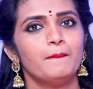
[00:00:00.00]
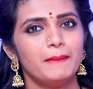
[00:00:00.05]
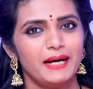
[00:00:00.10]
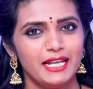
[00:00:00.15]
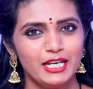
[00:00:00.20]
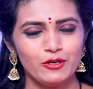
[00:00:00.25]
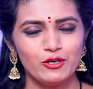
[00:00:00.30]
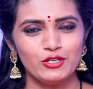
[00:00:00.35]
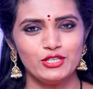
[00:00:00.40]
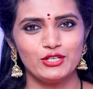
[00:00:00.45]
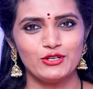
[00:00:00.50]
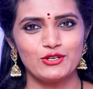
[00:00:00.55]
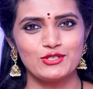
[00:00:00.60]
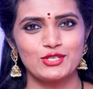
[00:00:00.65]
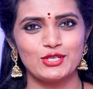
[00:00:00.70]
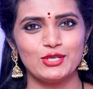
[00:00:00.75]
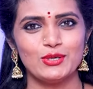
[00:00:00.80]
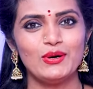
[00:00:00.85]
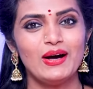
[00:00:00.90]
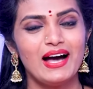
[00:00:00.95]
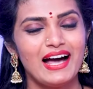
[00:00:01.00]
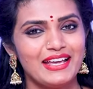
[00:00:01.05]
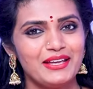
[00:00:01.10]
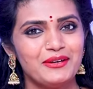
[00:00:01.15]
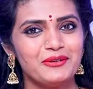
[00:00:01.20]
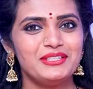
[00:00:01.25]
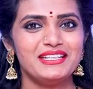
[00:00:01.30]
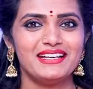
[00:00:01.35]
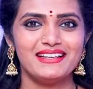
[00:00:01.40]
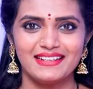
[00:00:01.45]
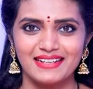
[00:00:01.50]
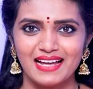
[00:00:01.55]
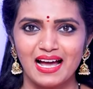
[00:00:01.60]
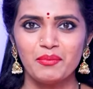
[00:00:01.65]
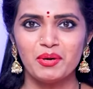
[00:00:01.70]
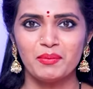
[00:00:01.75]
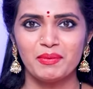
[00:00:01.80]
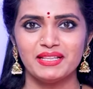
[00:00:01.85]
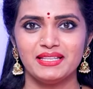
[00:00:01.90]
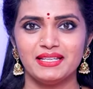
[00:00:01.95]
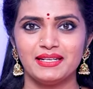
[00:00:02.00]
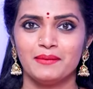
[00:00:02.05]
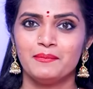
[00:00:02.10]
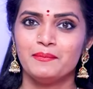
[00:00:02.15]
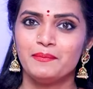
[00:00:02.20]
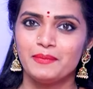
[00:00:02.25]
మరికొద్ది రోజుల్లో అయోధ్య రామ మందిరం